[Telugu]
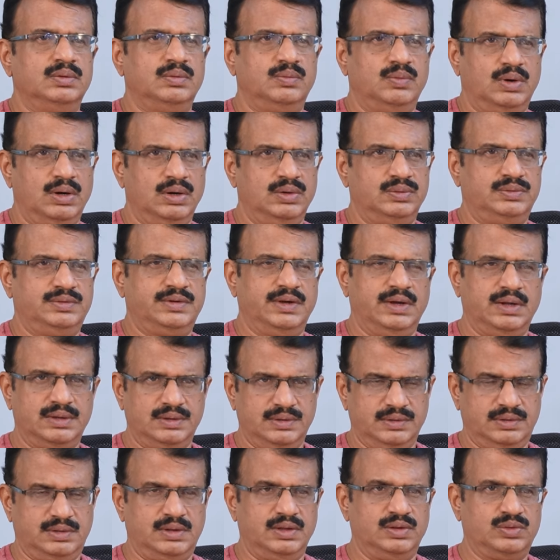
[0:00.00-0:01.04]
వాళ్ళు ఛార్జ్
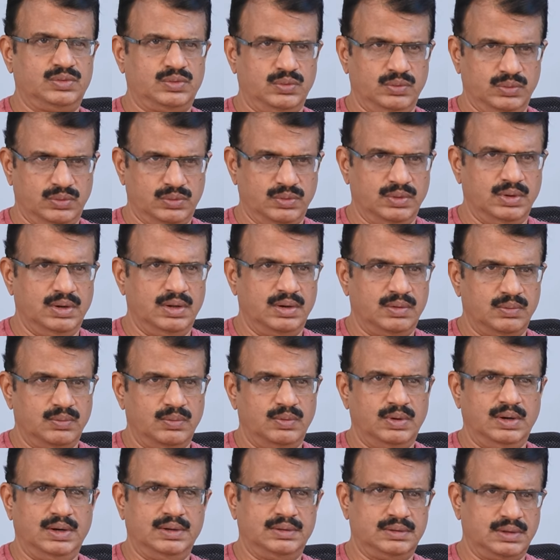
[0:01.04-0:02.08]
తీసుకుంటున్నారు
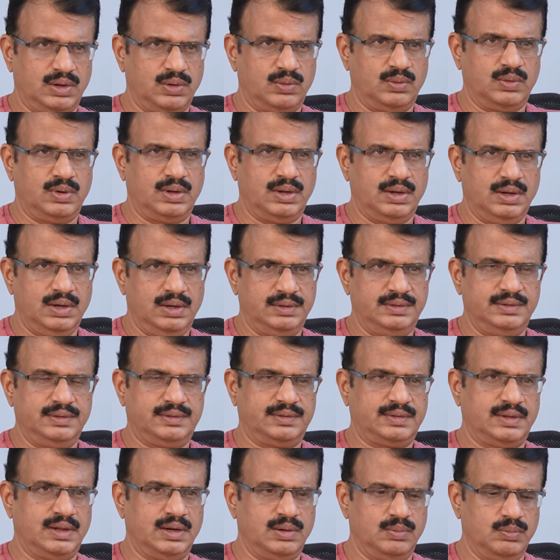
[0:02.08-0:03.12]
వాళ్ళిద్దరు కూడా ఐజీ
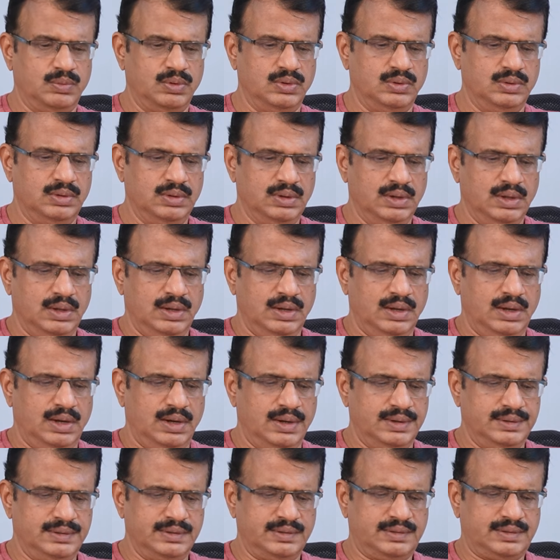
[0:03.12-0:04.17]
స్థానంలో
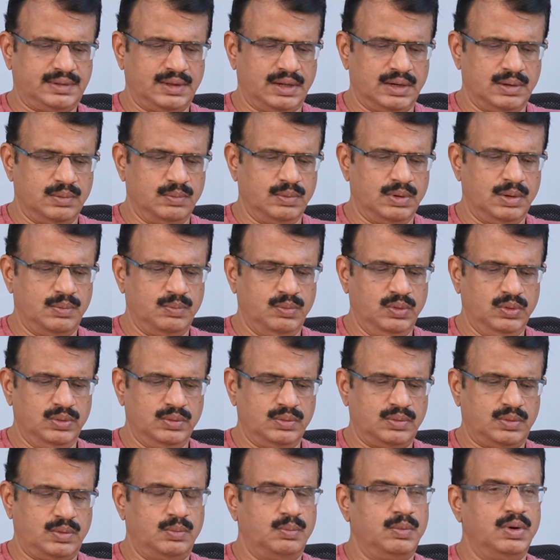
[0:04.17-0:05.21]
ఐజీ స్థానంలో ఏమో
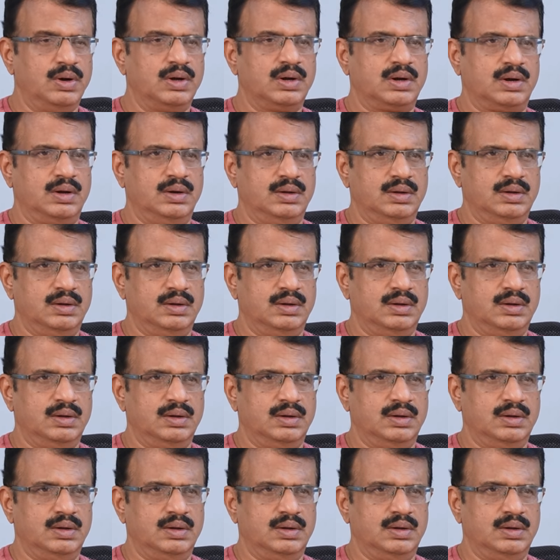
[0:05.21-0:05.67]
కుమార్